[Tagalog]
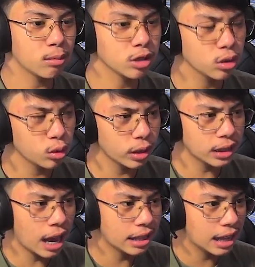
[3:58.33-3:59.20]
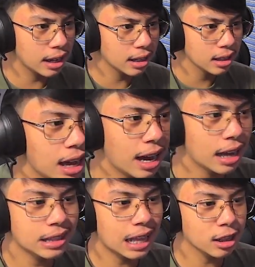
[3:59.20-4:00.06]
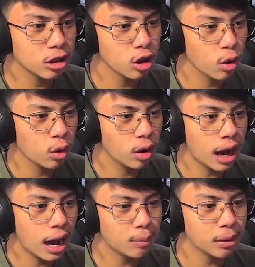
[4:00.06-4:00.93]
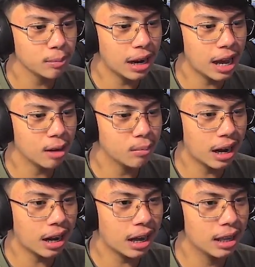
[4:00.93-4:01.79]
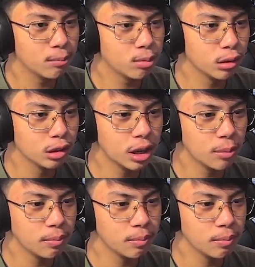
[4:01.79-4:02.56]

Tapos kukuha tayo ng uh, tatlo. Apat pala para kay Blue Ship.